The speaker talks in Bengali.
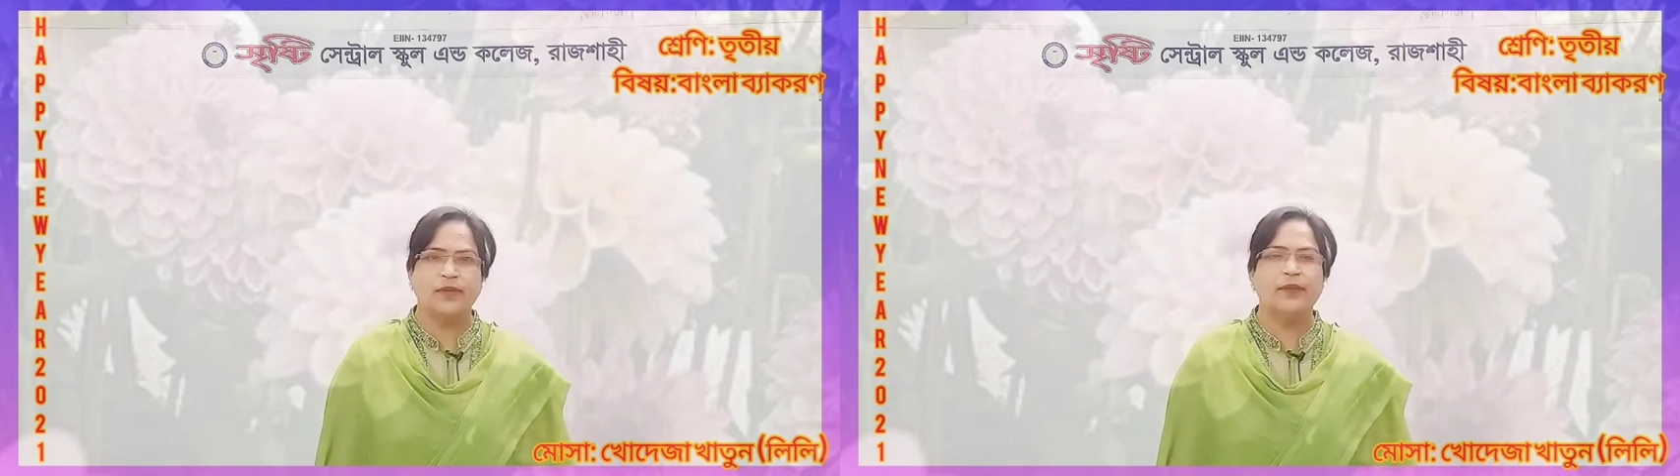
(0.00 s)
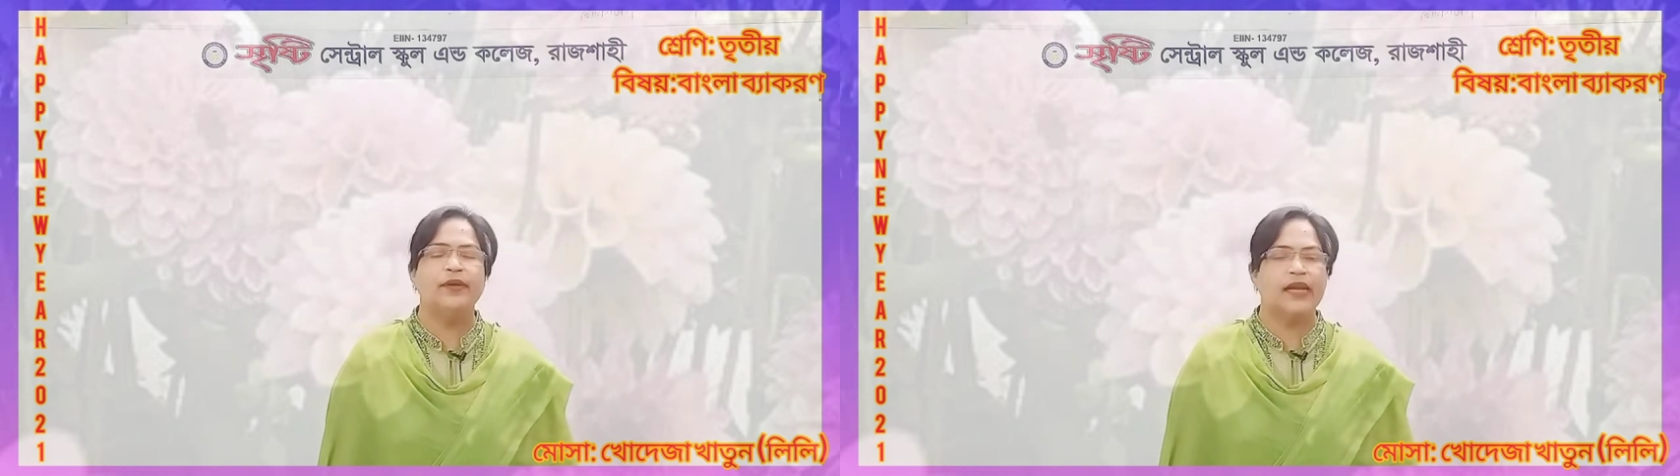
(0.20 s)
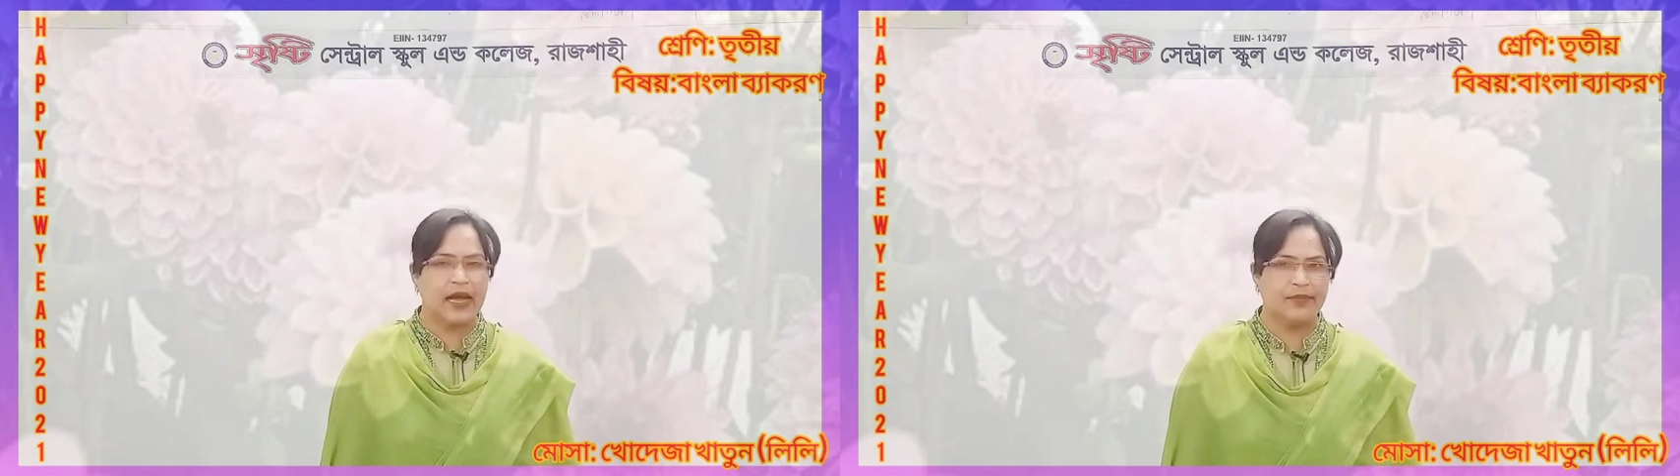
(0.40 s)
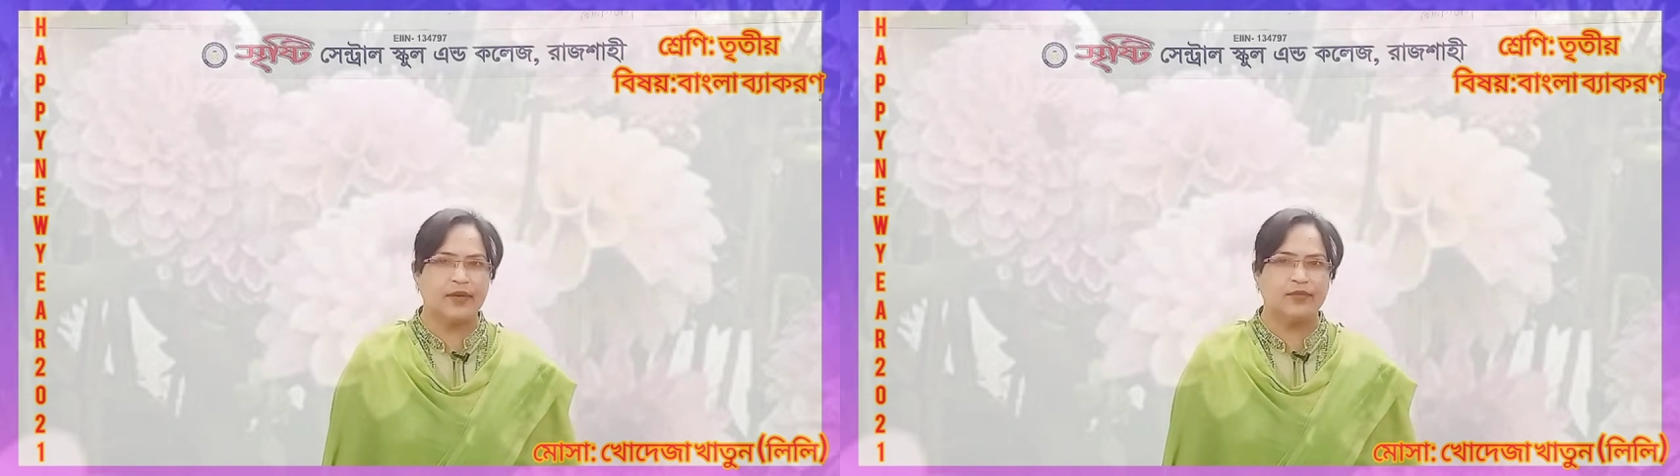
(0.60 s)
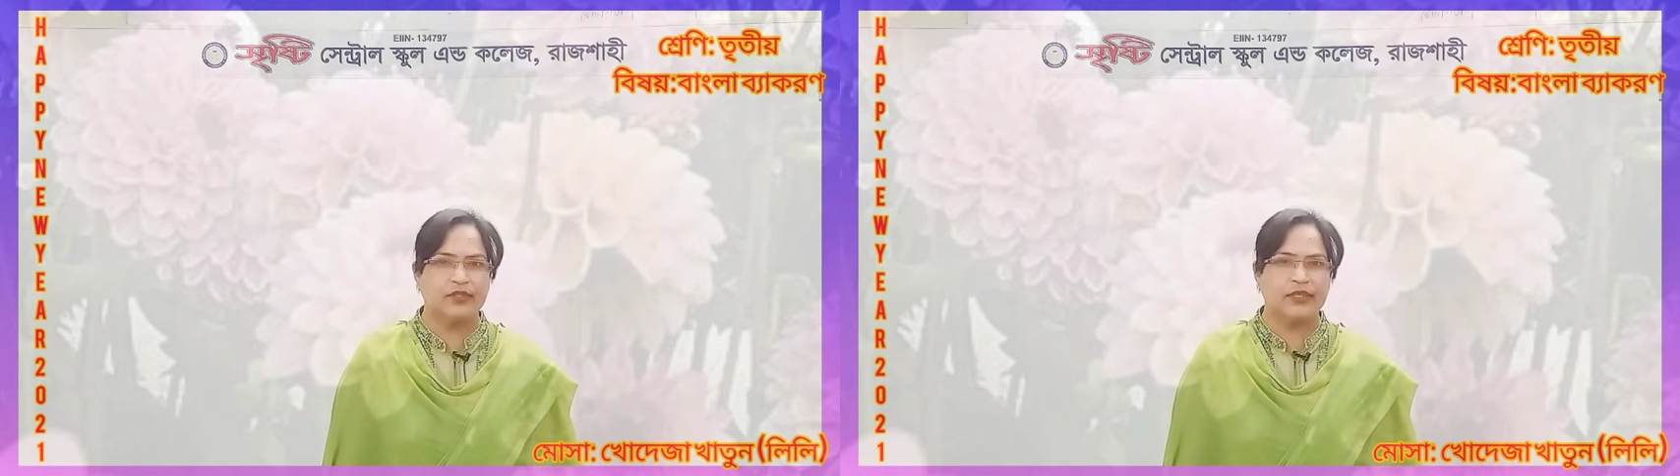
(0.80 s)
পারবে না
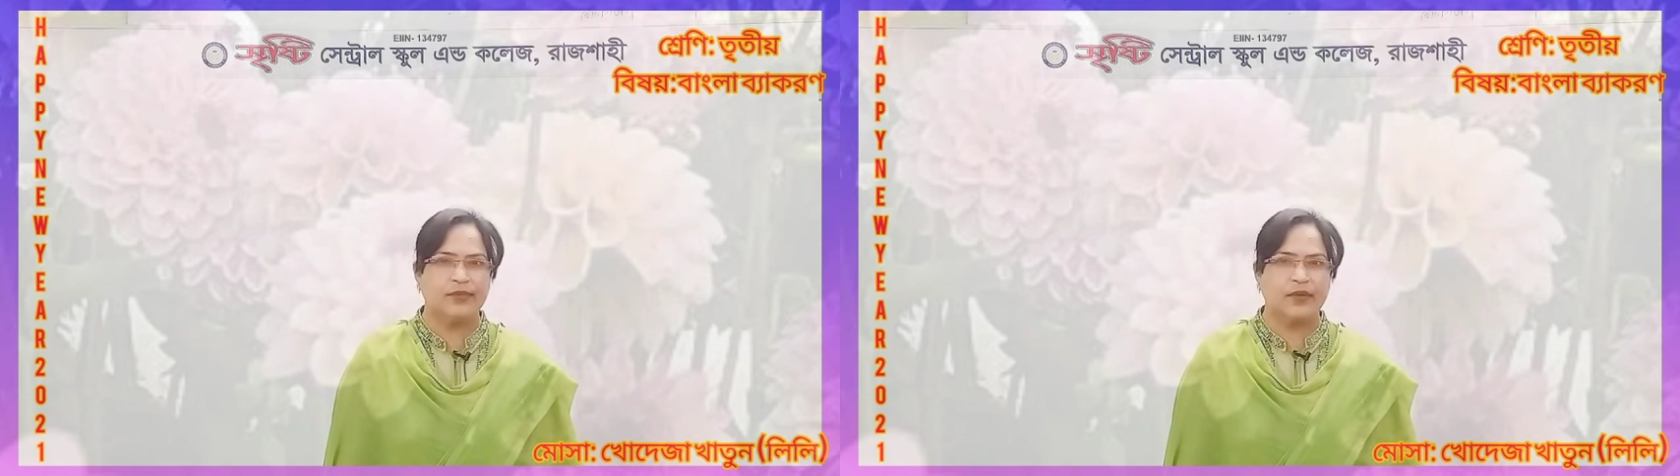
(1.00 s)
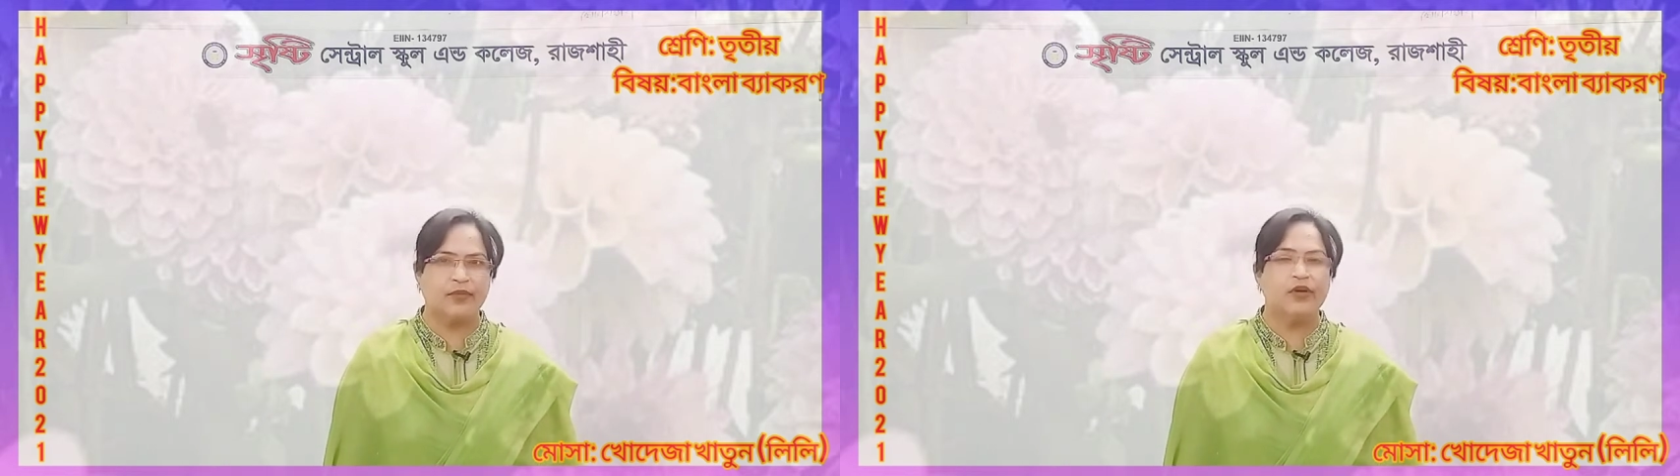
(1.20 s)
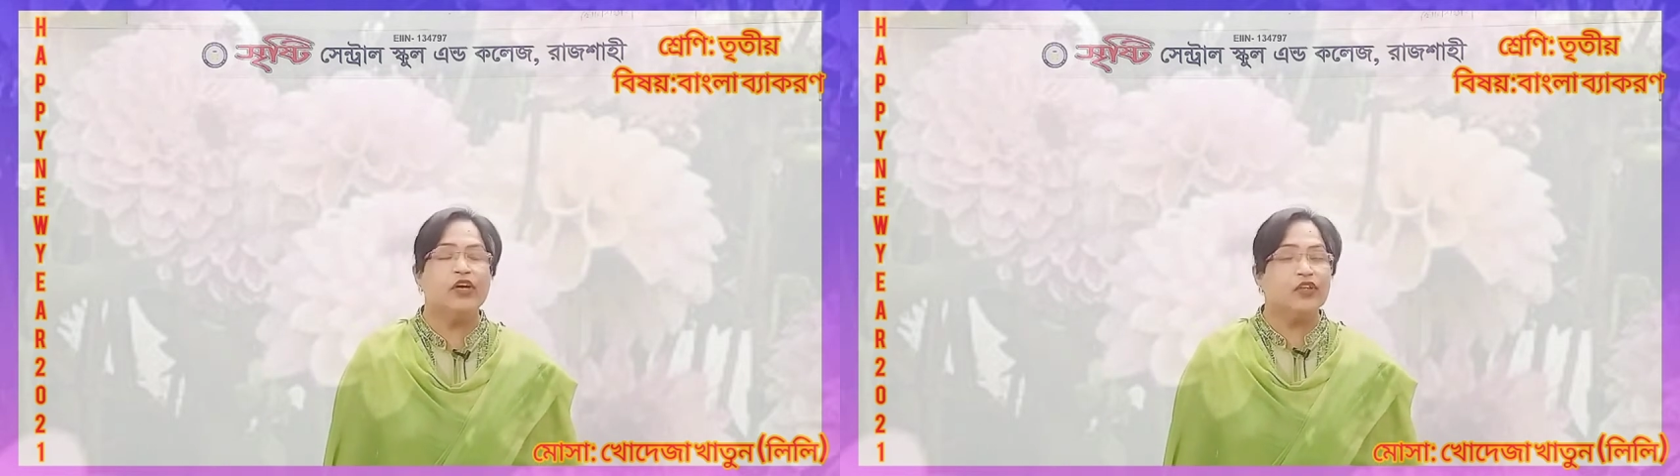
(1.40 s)
আমরা বুঝতে পারবো